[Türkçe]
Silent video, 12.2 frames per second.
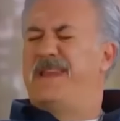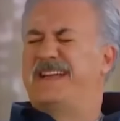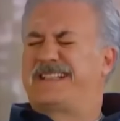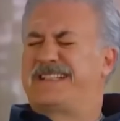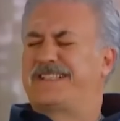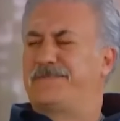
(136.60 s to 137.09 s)

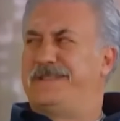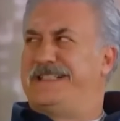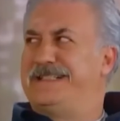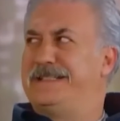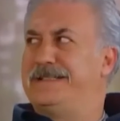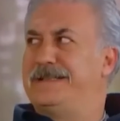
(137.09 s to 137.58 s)
Ne
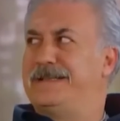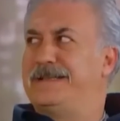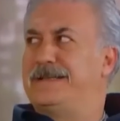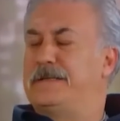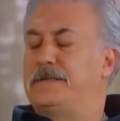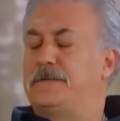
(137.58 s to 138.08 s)
karışma.
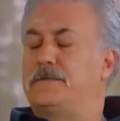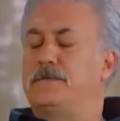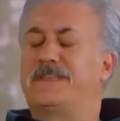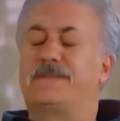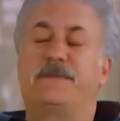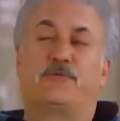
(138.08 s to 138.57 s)

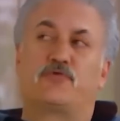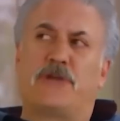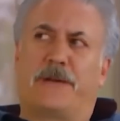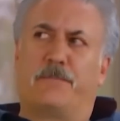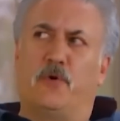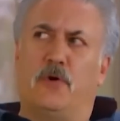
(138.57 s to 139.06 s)
Nasıl bir tuzak